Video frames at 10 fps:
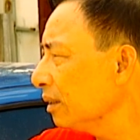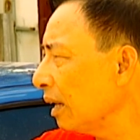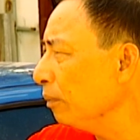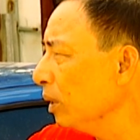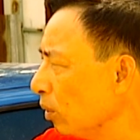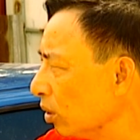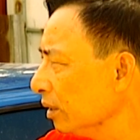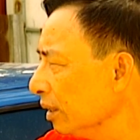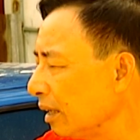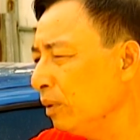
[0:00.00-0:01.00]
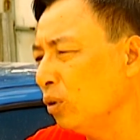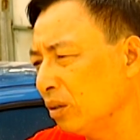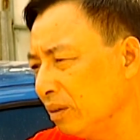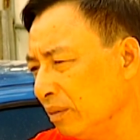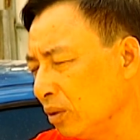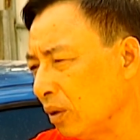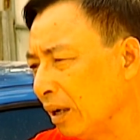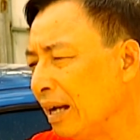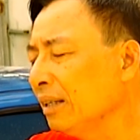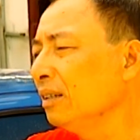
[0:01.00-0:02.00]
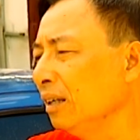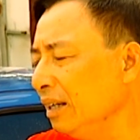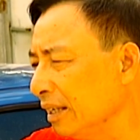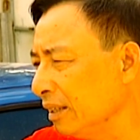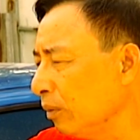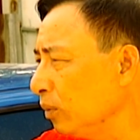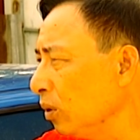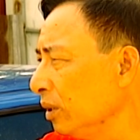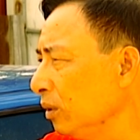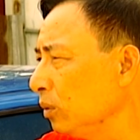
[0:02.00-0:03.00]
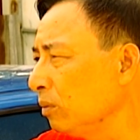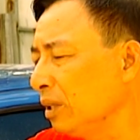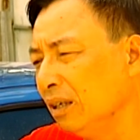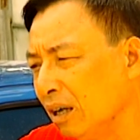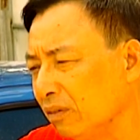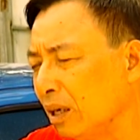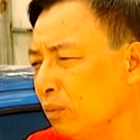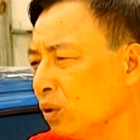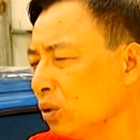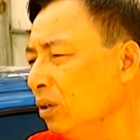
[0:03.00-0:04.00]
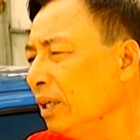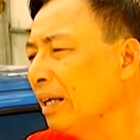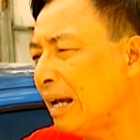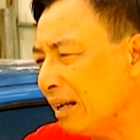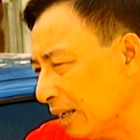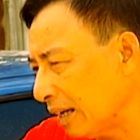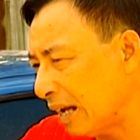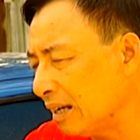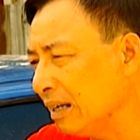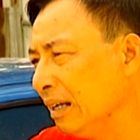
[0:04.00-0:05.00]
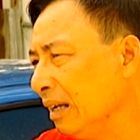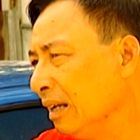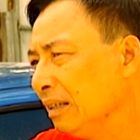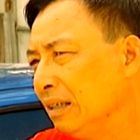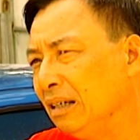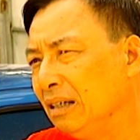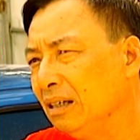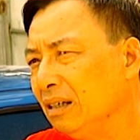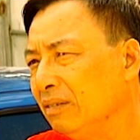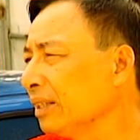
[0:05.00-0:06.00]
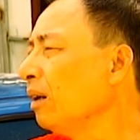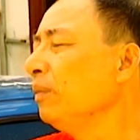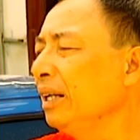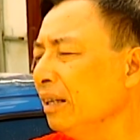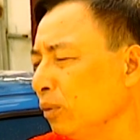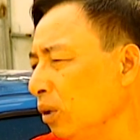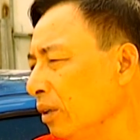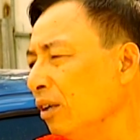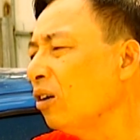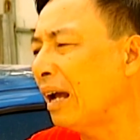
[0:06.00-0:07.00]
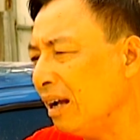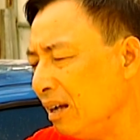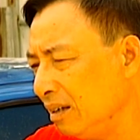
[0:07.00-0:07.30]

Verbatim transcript: tháng 11 giữa tháng 11 khoảng 2 tháng rưỡi này thì chúng tôi lưu thông trên đường và một số người khác chẳng hạn. Thì về tâm lý là chúng tôi rất lo lắng.